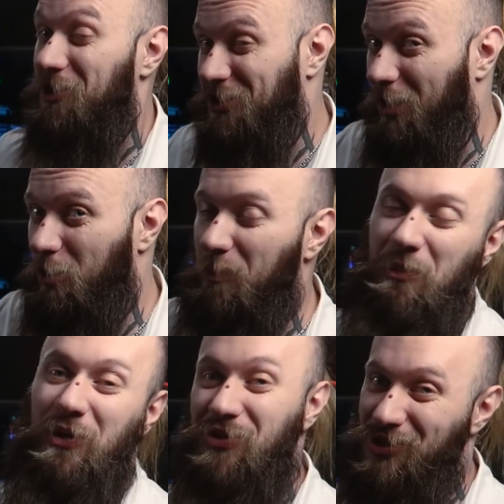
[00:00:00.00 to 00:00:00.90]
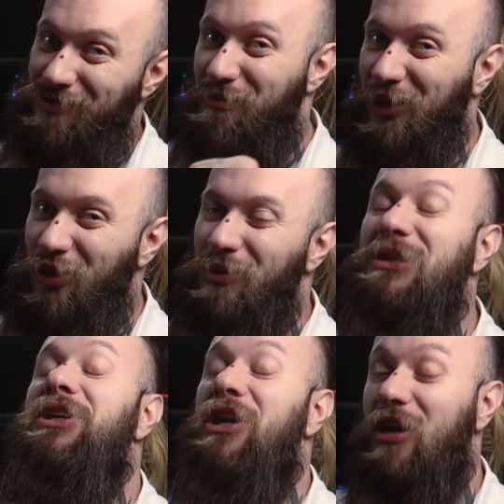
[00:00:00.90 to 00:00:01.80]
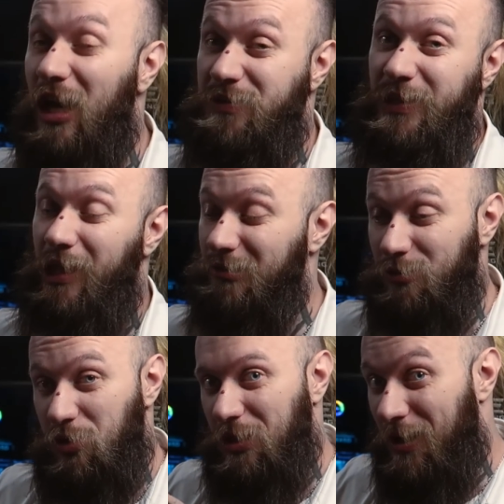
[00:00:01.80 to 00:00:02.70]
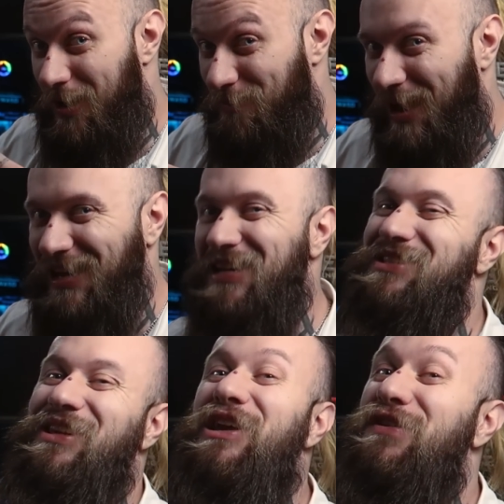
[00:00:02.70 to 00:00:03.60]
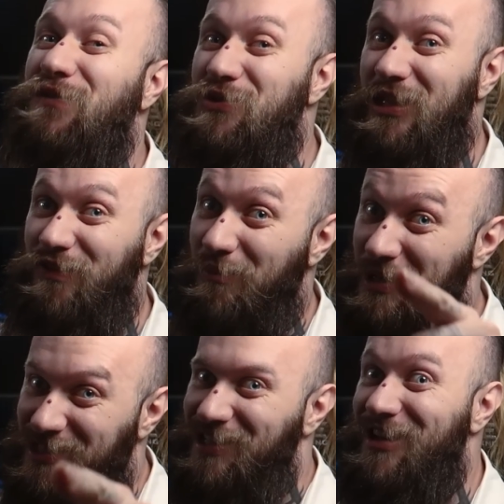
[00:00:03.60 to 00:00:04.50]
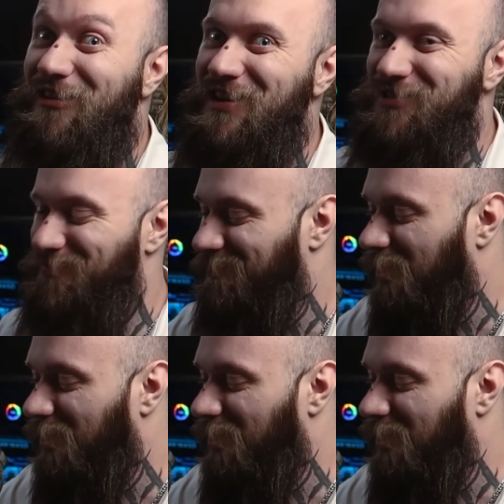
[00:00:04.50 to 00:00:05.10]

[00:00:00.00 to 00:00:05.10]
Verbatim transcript: Салют, people! С вами Human и, как всегда, глоточек полезной и вкусной информации для вас.